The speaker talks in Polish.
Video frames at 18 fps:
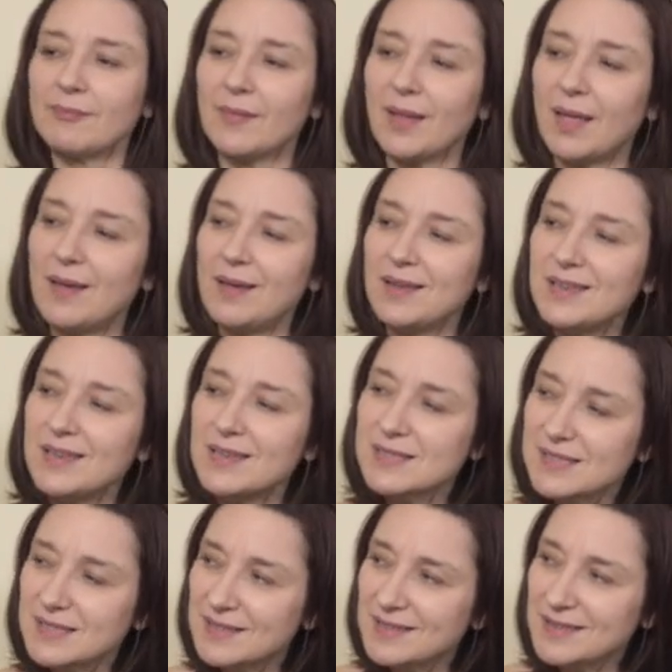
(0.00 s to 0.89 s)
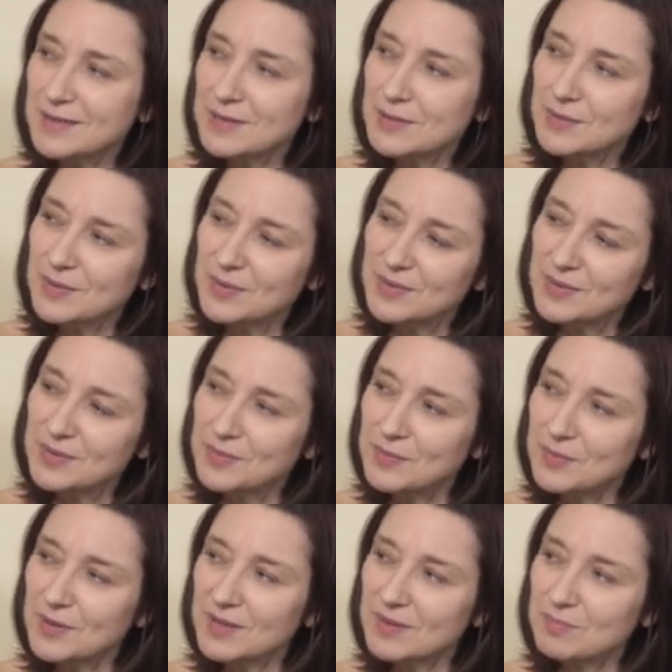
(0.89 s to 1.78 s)
E, jest
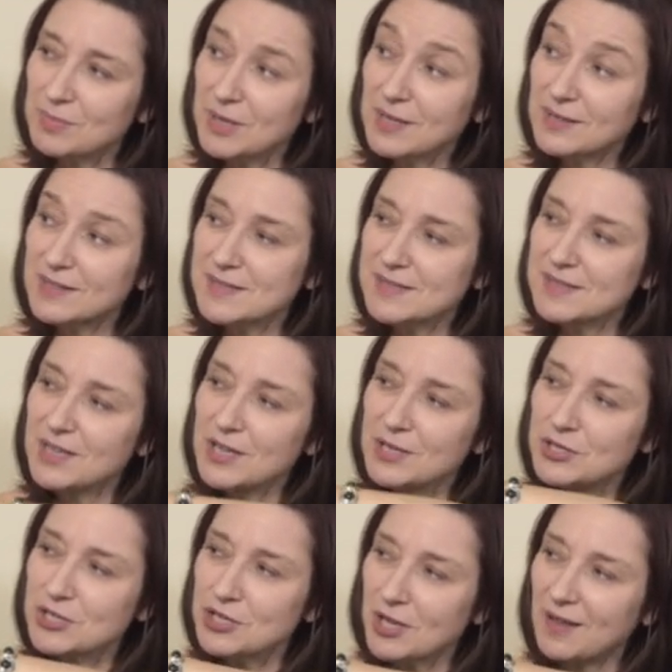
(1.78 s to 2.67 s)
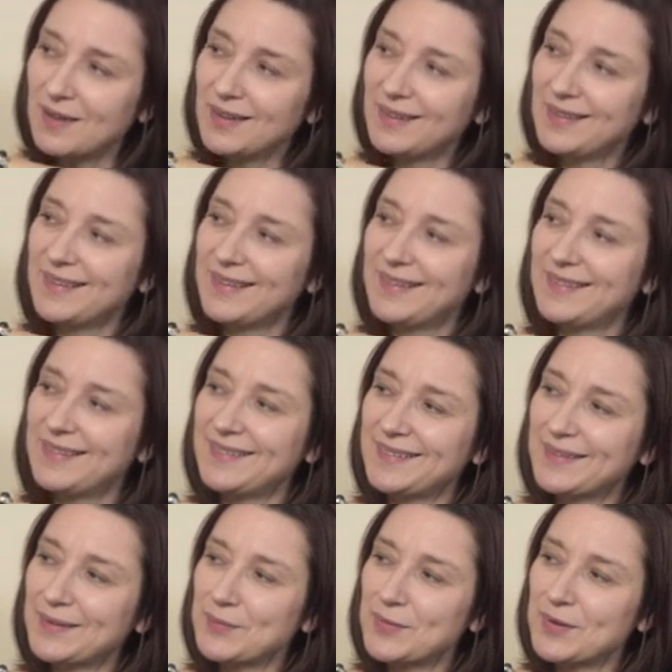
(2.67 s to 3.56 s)
e, piękne zdjęcie
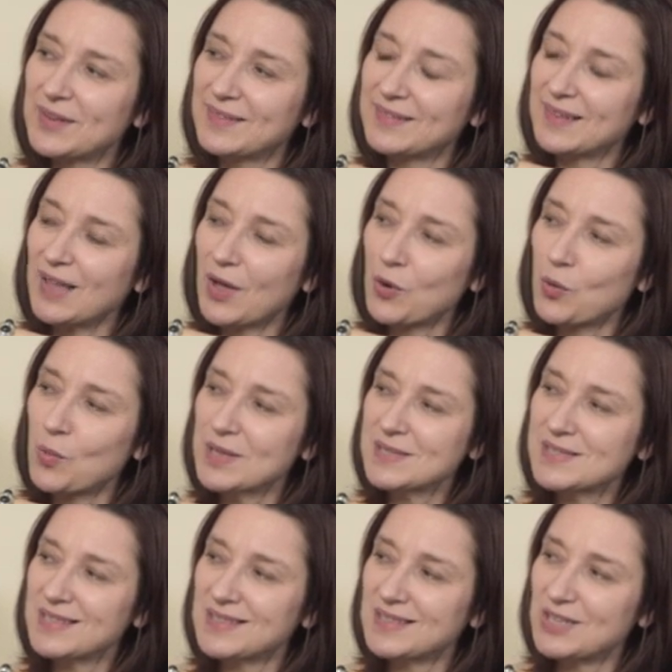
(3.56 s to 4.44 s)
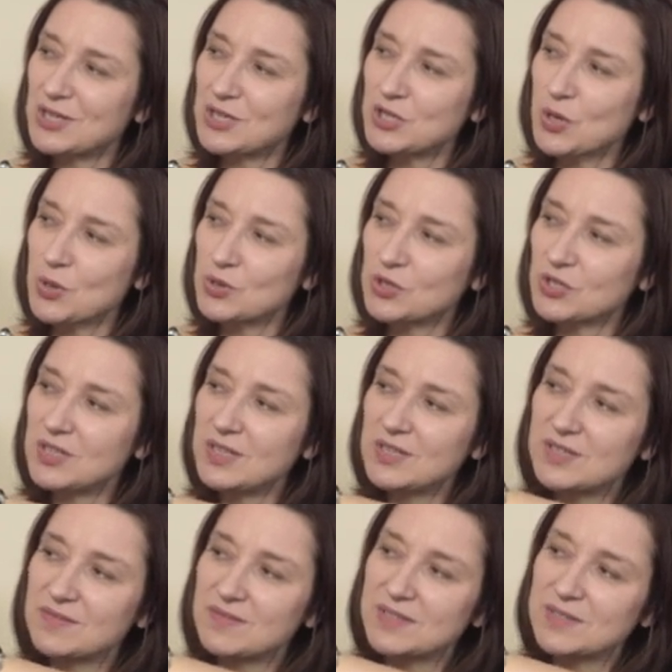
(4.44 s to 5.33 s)
e, na okładce tej
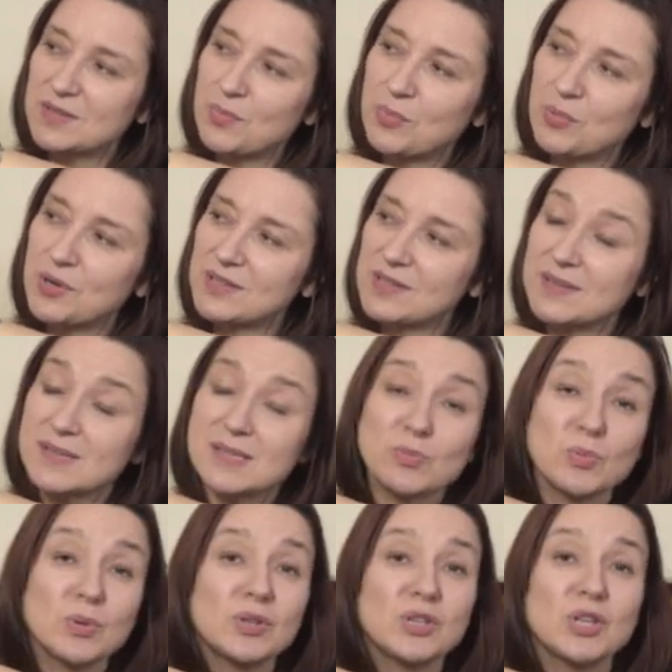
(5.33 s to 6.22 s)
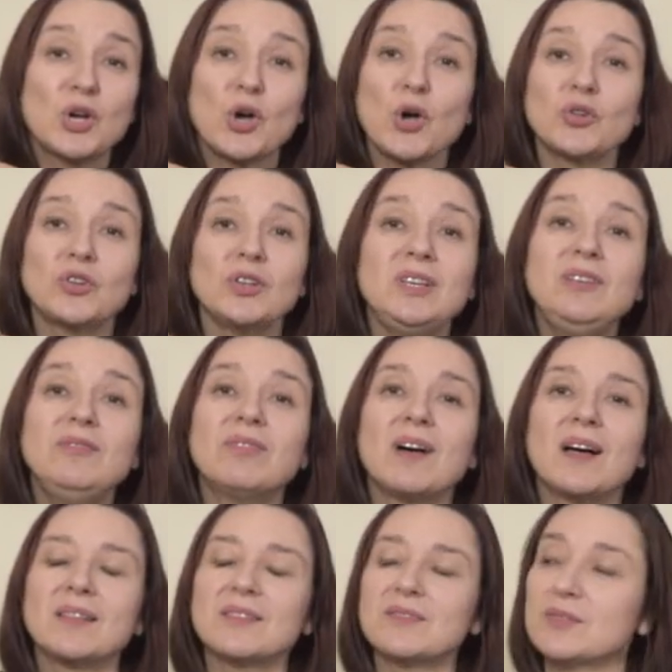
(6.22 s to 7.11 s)
książki, gdzie występuje ten słynny kot
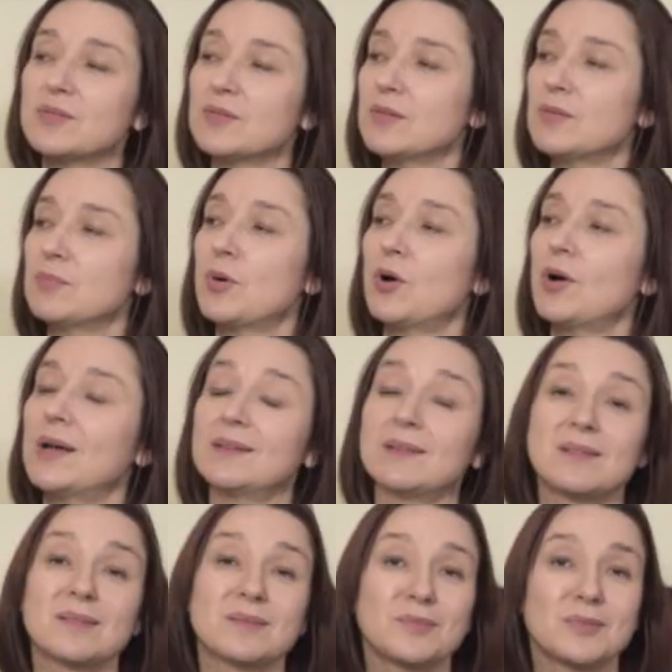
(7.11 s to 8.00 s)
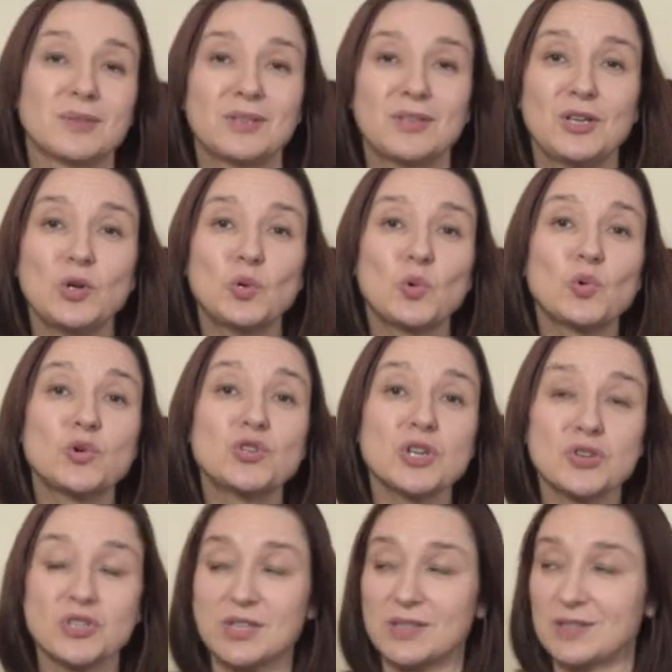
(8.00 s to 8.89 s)
Iwan, bohater kilku
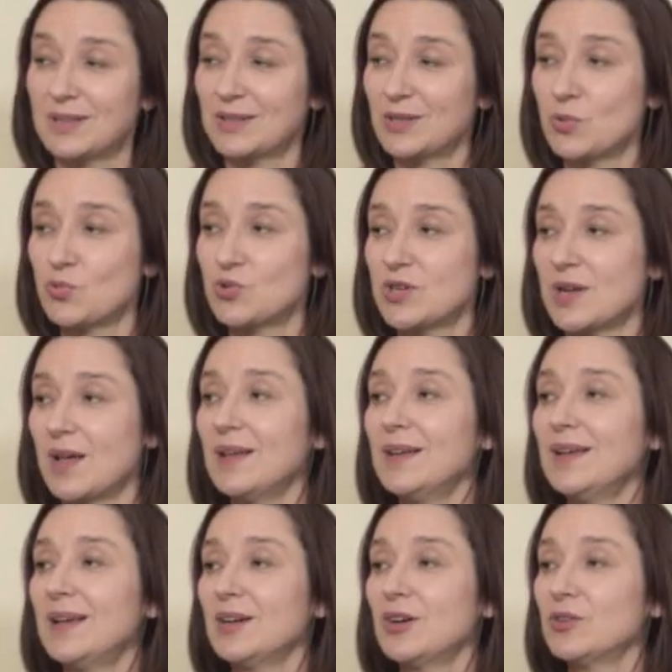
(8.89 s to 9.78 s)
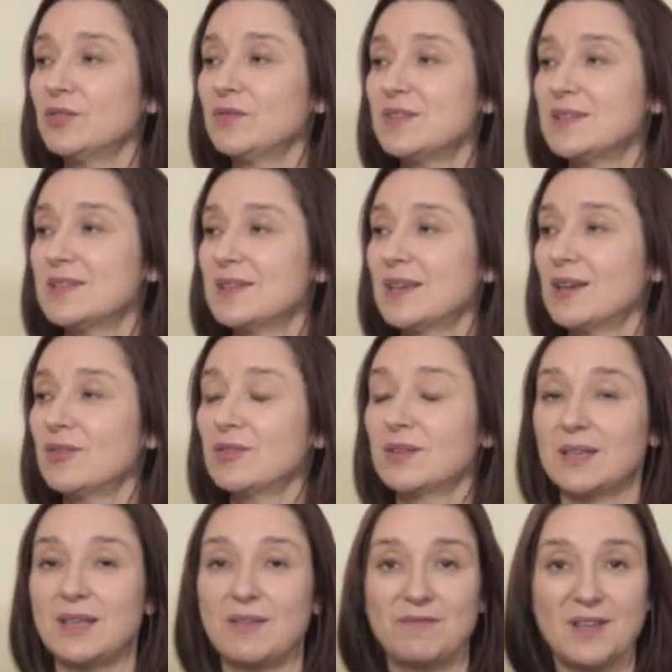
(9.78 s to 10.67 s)
książek Tadeusza Konwickiego,
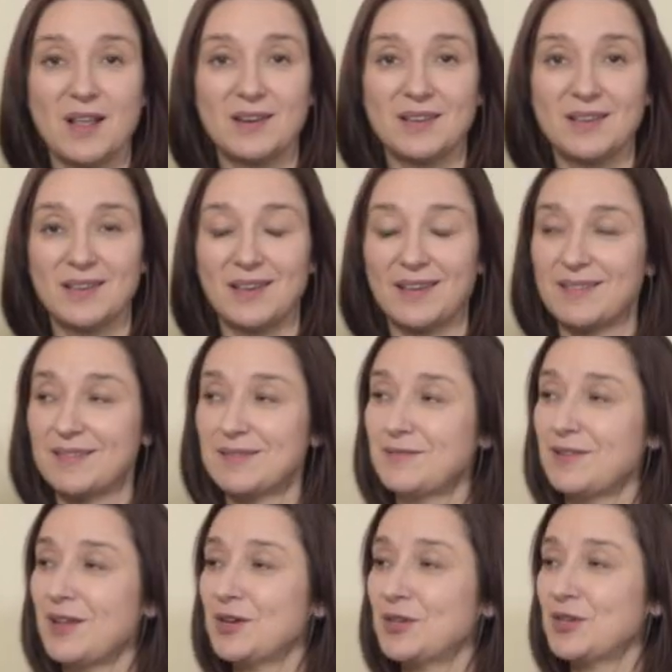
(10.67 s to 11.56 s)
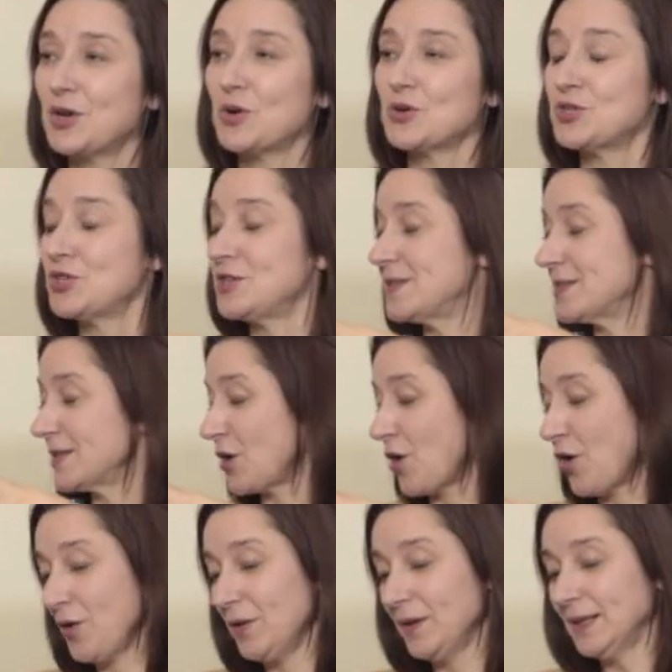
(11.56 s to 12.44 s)
takie wielkie, wielkie
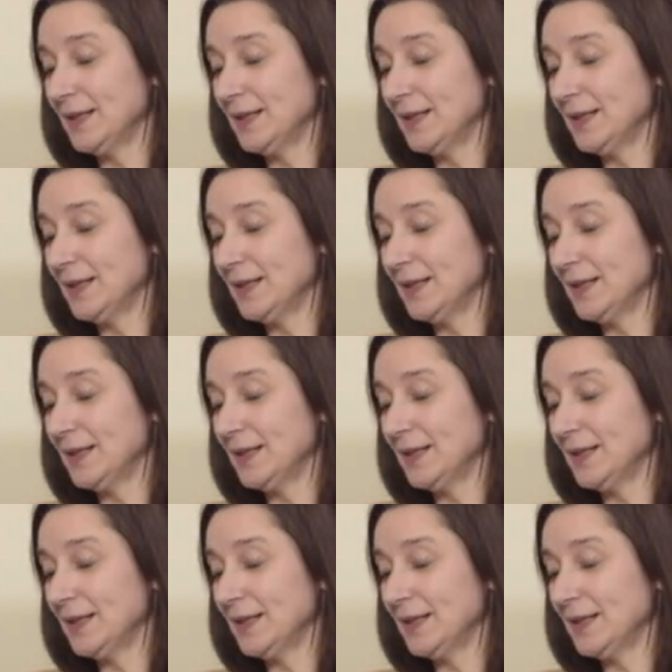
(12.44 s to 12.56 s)
kocisko.